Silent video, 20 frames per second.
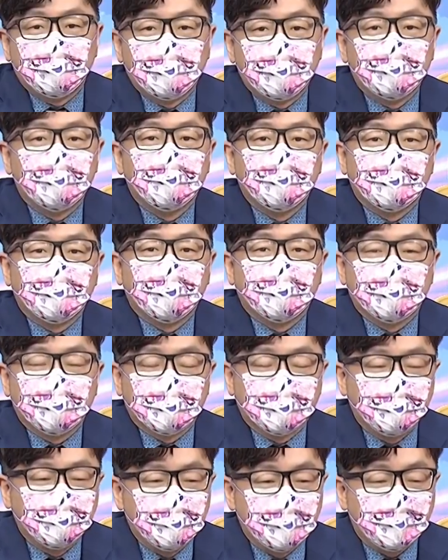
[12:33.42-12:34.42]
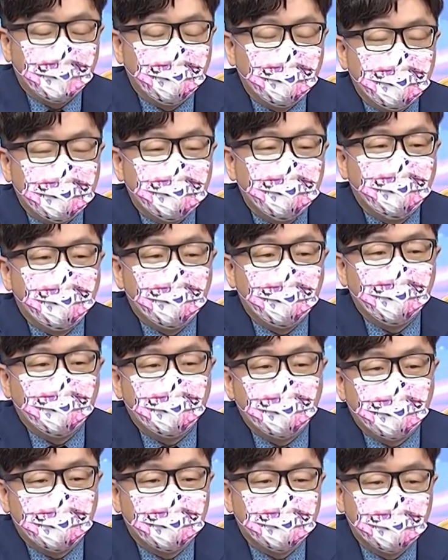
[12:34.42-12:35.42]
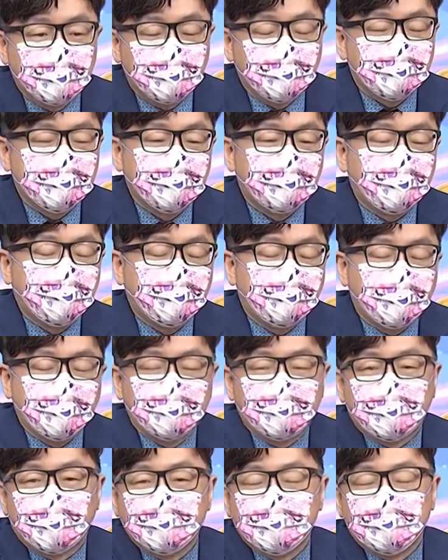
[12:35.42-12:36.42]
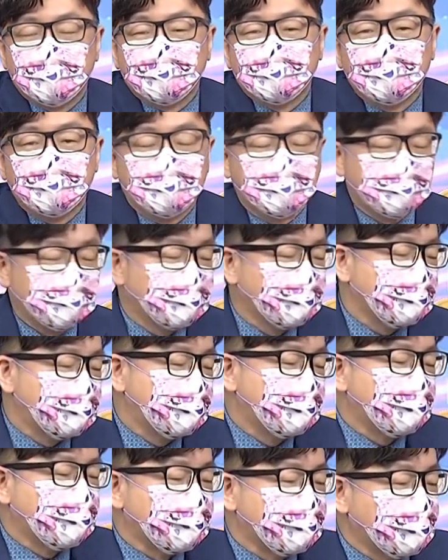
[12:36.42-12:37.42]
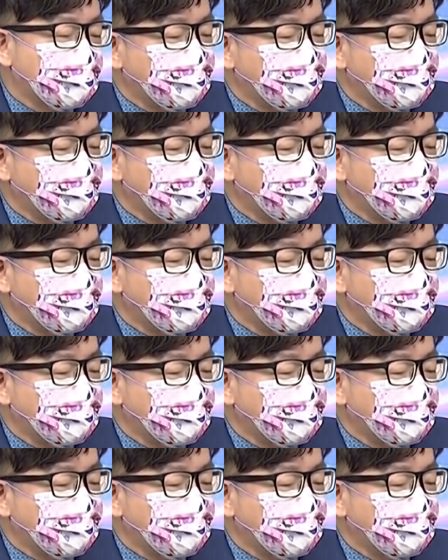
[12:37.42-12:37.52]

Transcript: 没有股票了。越是没有股票的人，越是替别人担心。那这个市场上